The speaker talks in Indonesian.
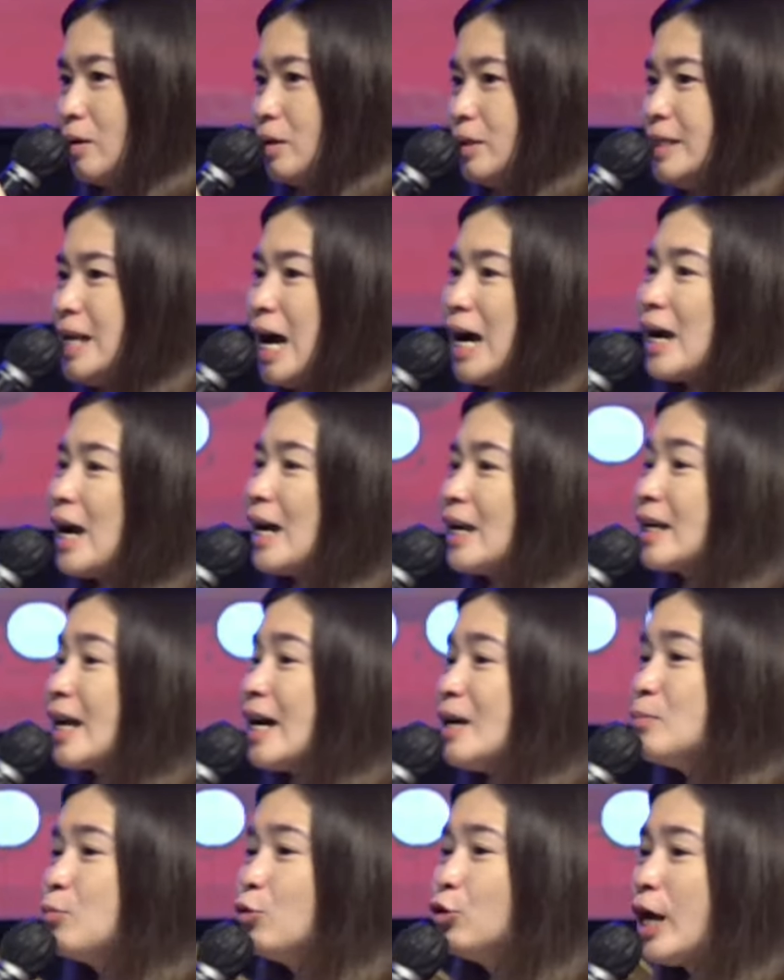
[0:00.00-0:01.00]

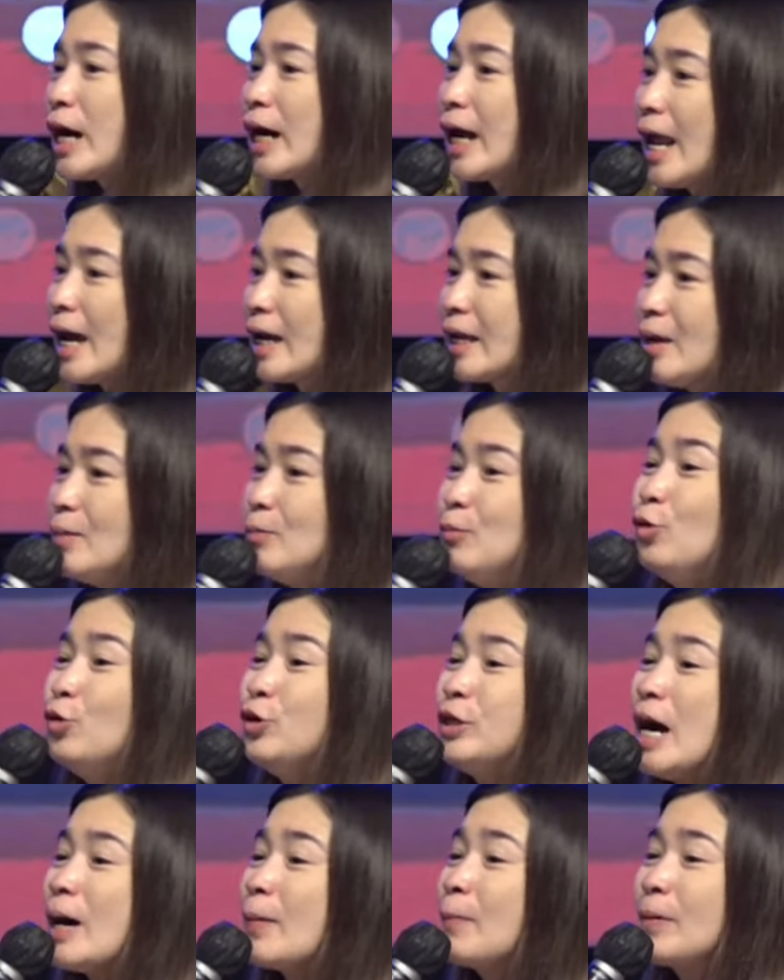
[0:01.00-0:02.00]
Jangankan budak laki,
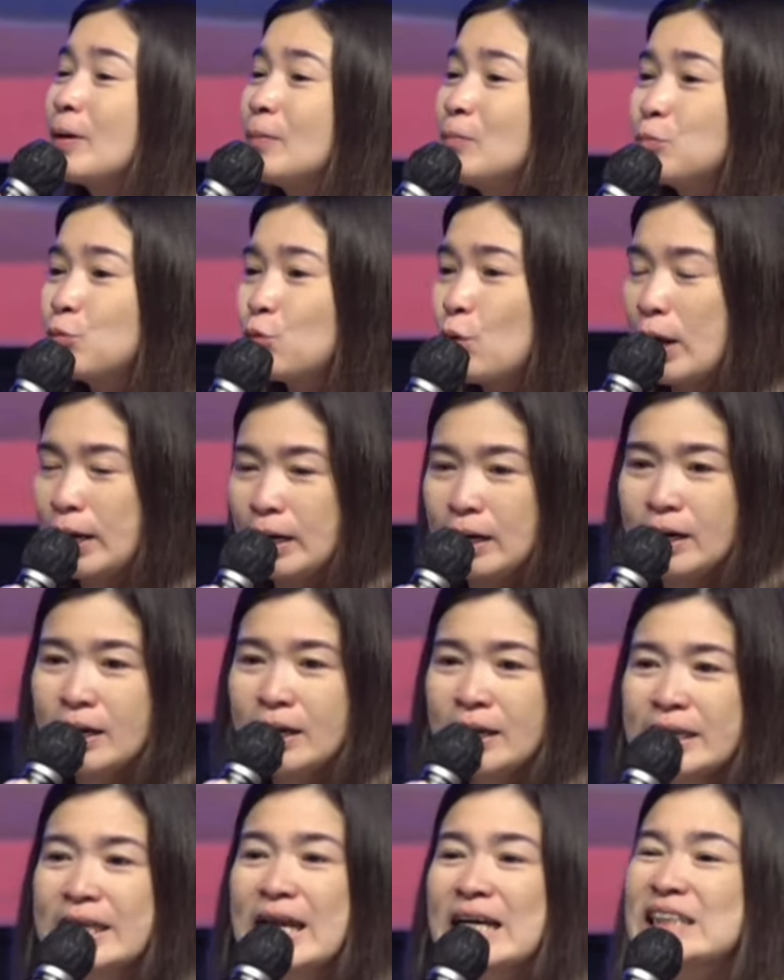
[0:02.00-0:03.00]
budak perempuan
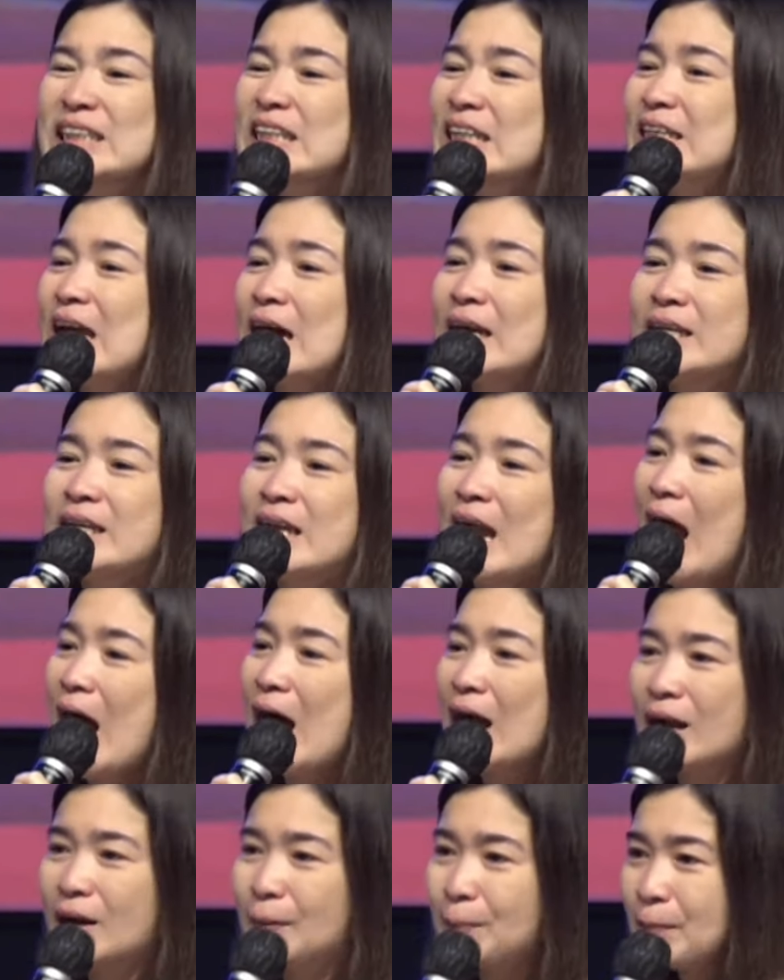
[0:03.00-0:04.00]
yang tidak
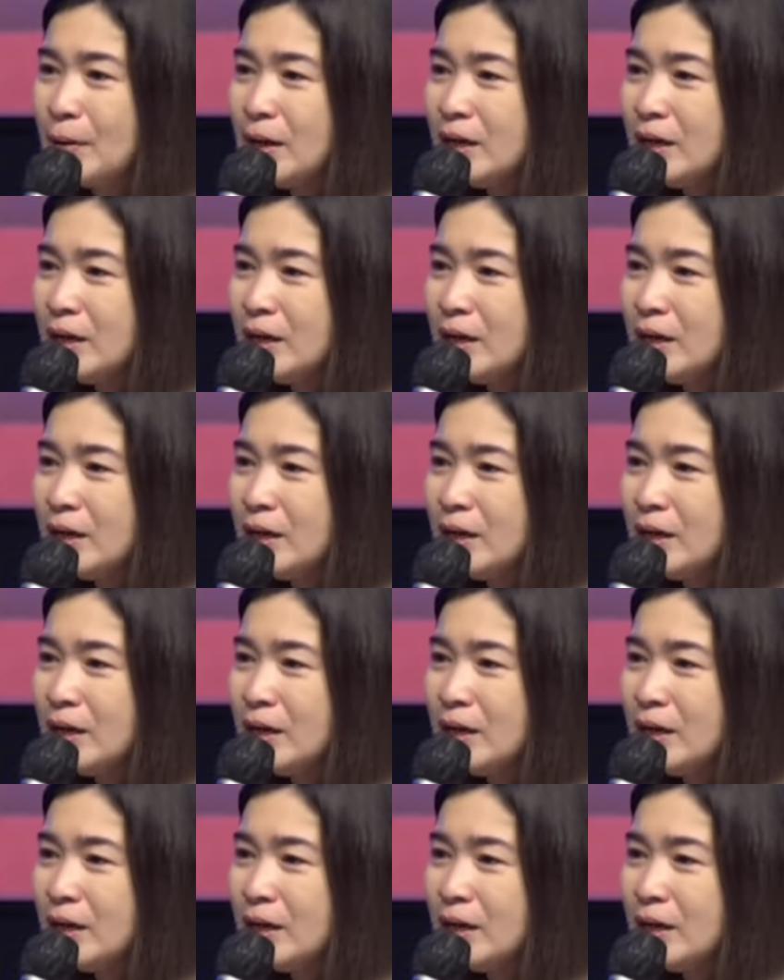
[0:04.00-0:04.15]
dianggap